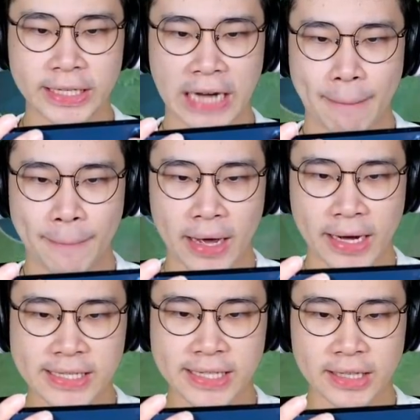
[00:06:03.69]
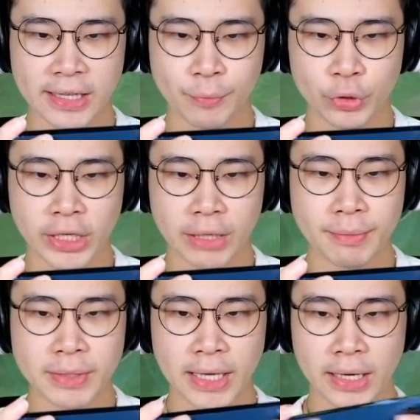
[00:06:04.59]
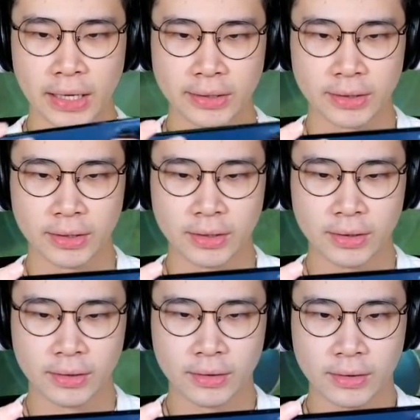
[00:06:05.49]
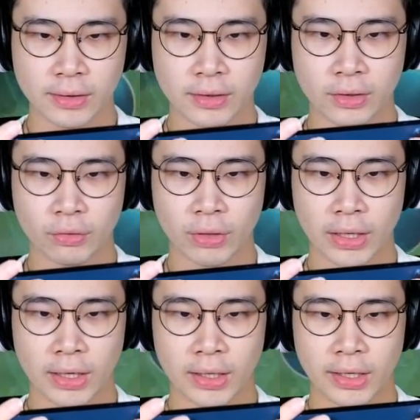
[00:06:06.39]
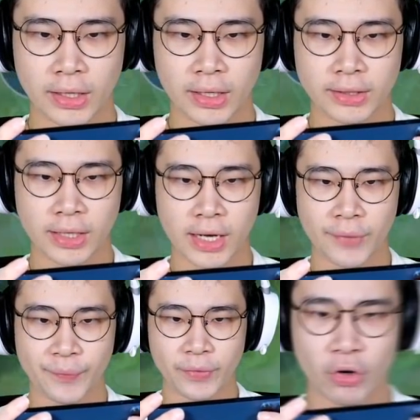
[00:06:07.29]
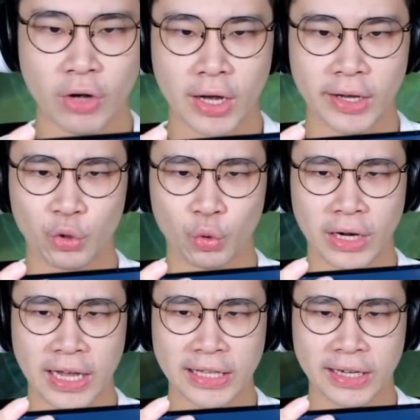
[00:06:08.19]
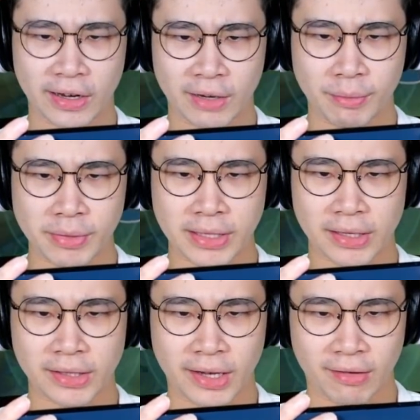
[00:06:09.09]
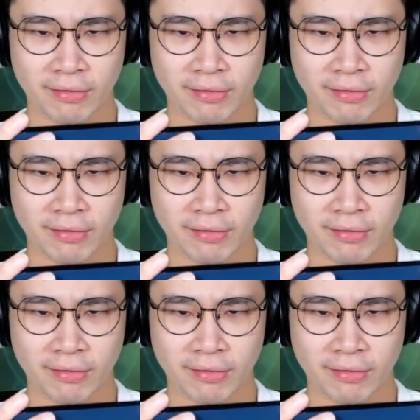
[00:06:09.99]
Kenapa? Karena shieldnya pun jadi lebih besar guys. Kalian lihat guys ya kok nggak gitu kelihatan ya lebih besar ya.